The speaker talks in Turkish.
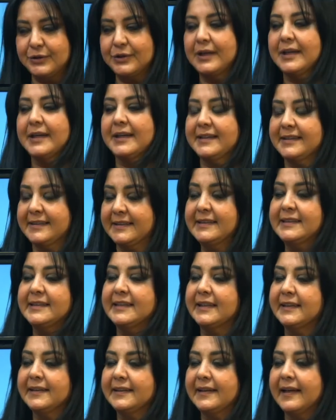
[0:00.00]
Dolayı.
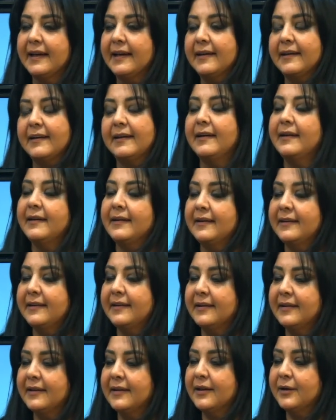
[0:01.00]
Sizin de
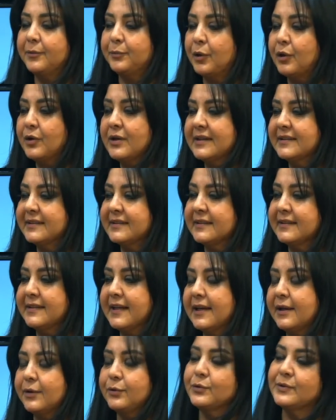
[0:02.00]
e,
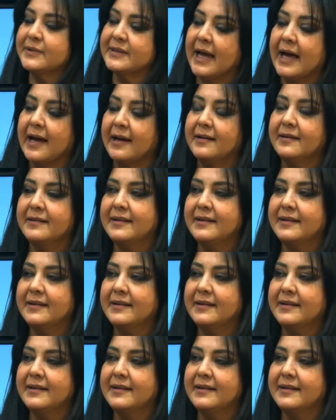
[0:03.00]
böylesine güzel